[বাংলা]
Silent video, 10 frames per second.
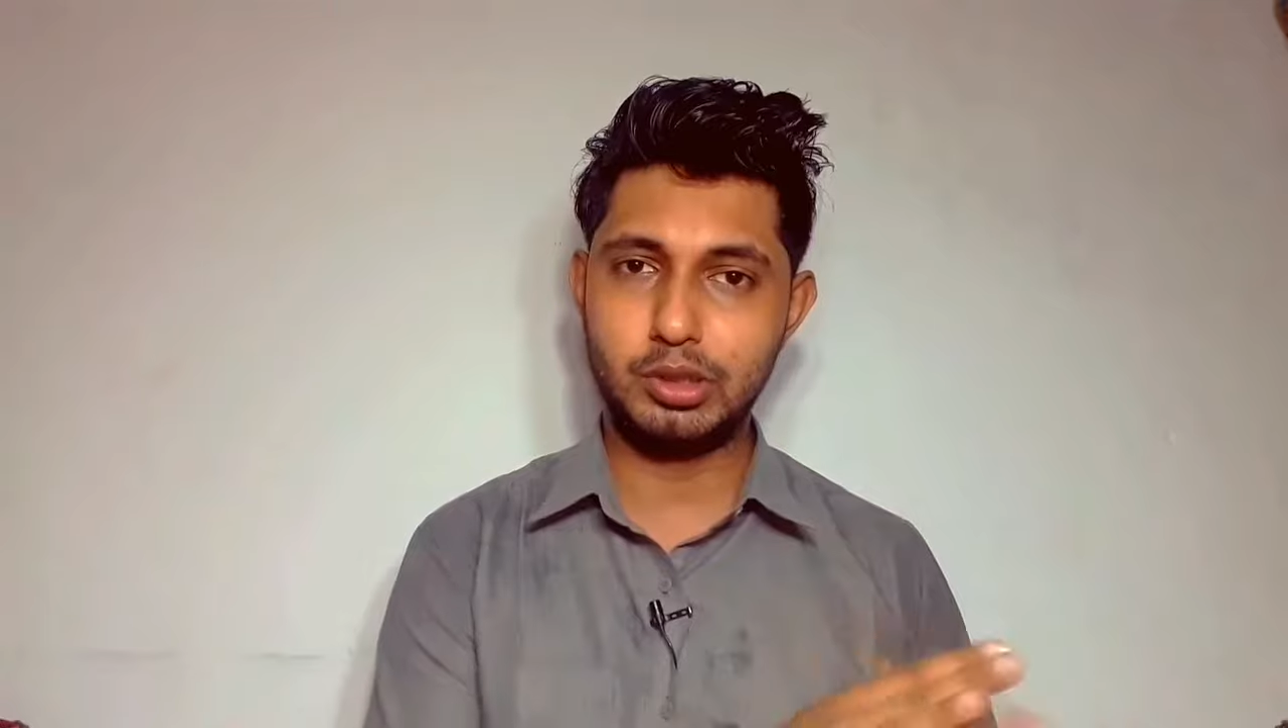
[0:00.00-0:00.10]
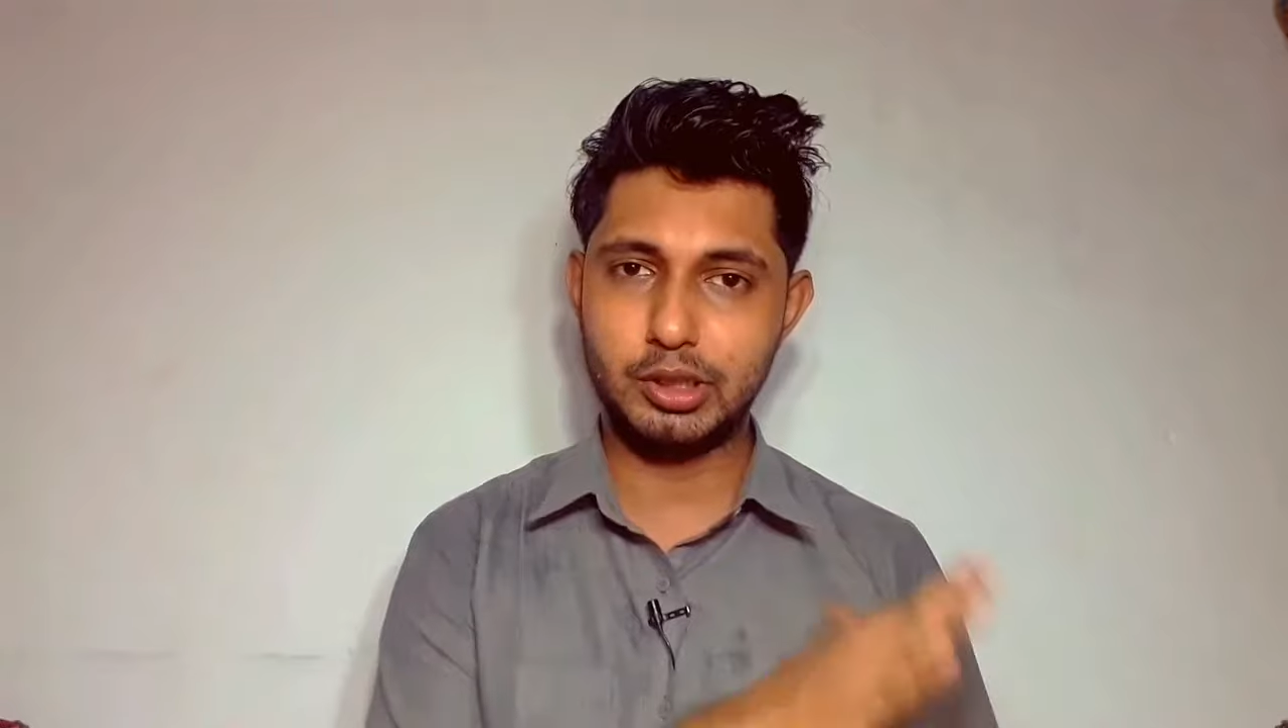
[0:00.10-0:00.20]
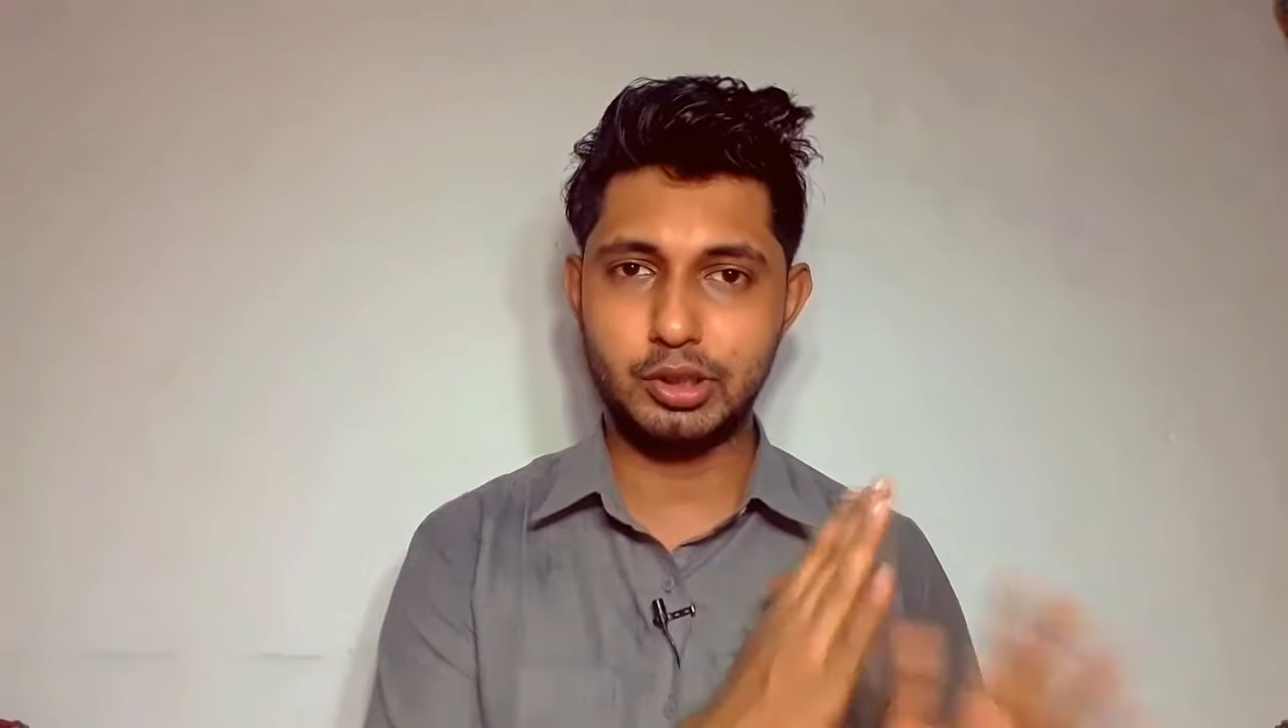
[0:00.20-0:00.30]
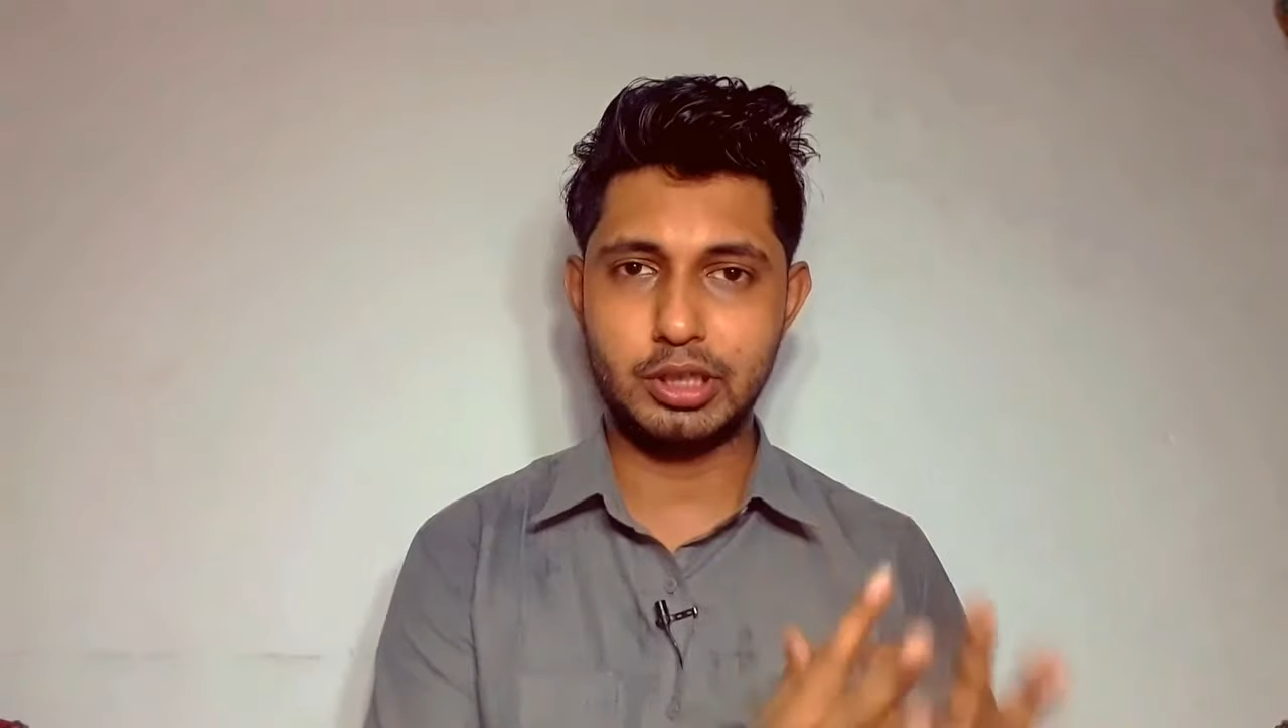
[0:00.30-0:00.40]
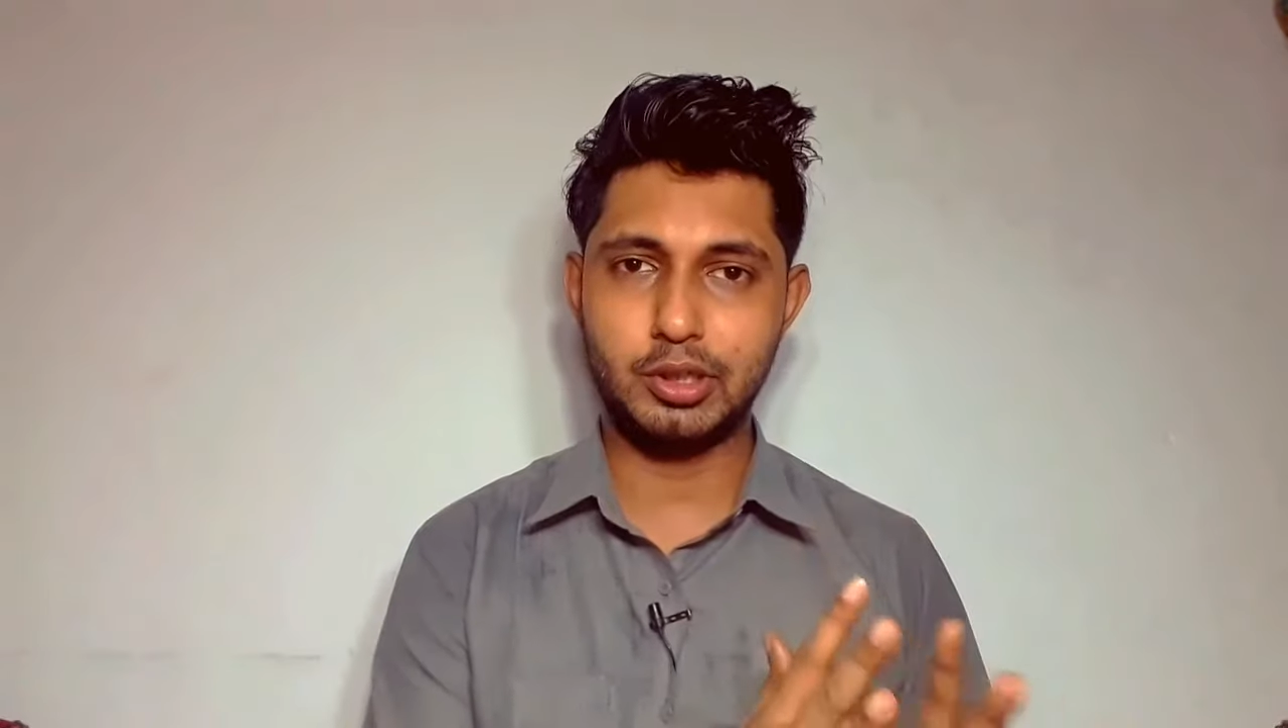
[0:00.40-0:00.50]
উল্টা
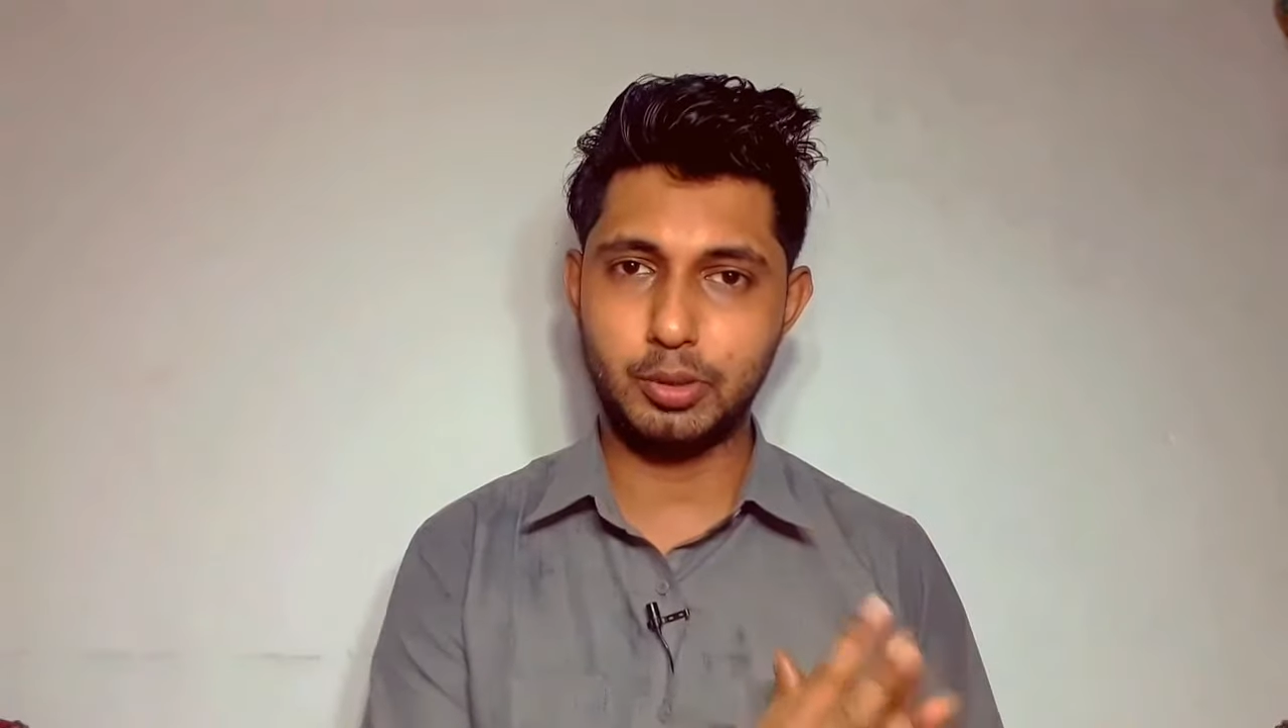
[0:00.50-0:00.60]
ঘটনা